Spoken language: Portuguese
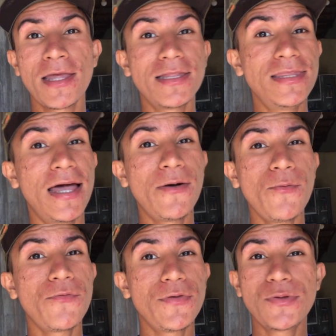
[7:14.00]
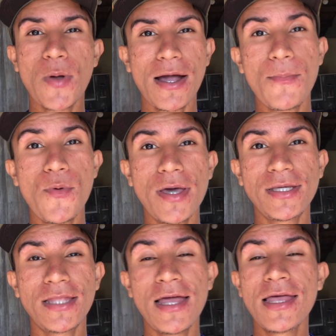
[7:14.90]
não, o vídeo não acabou
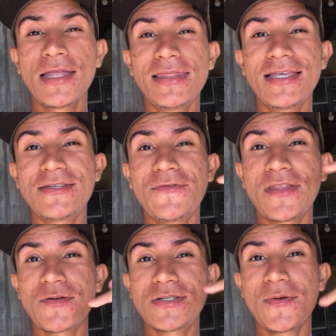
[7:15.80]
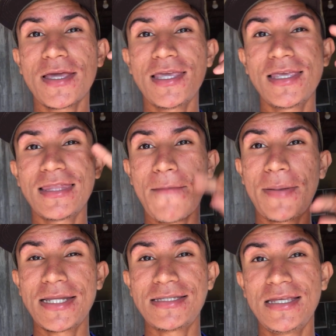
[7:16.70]
ainda, nesse finalzinho aqui que tá
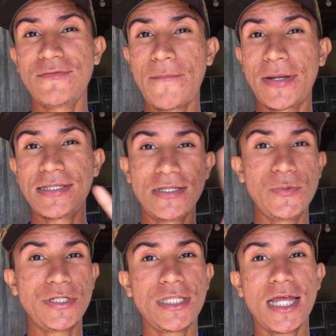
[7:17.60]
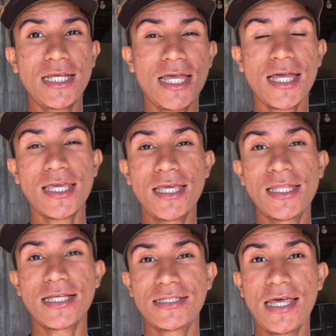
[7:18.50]
aparecendo, vai aparecer duas telinhas aqui,
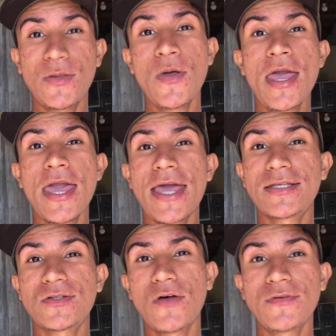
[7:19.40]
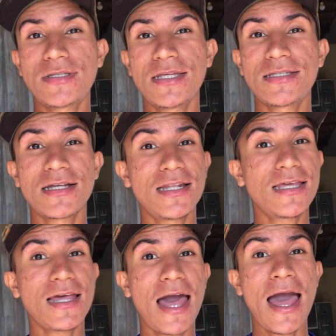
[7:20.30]
tá certo? É só vocês
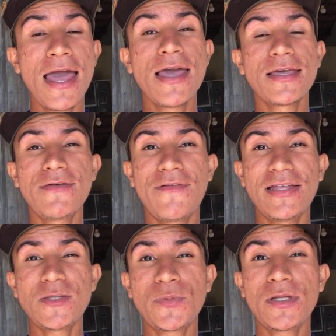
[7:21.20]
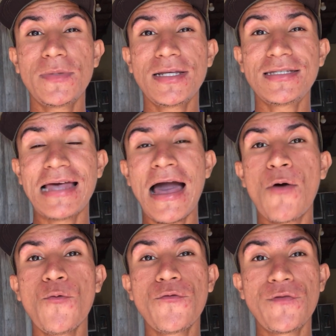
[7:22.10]
clicar que vai disponibilizar
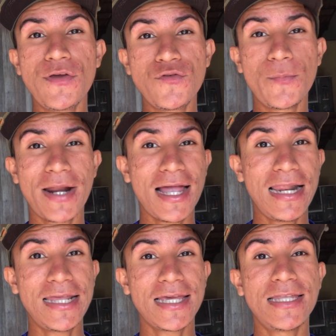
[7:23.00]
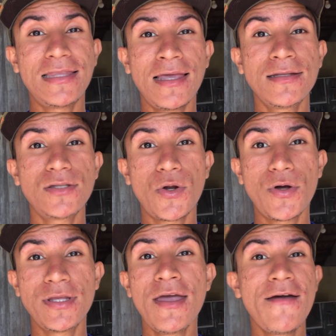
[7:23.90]
o vídeo pra galera que tem
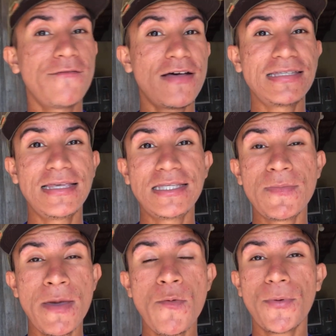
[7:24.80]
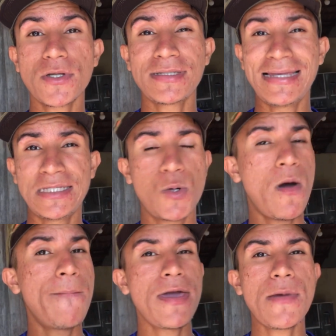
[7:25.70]
Android fazer esse mesmo processo com
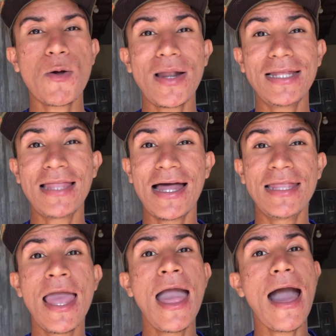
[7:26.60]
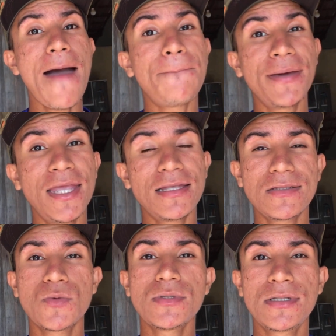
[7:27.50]
a mesma qualidade,
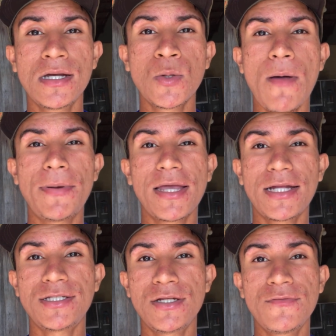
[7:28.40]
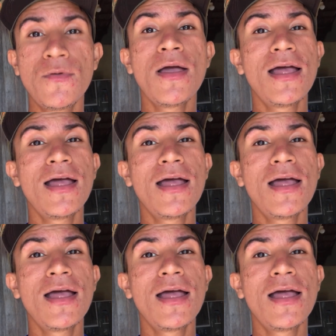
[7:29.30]
apenas usando o aplicativo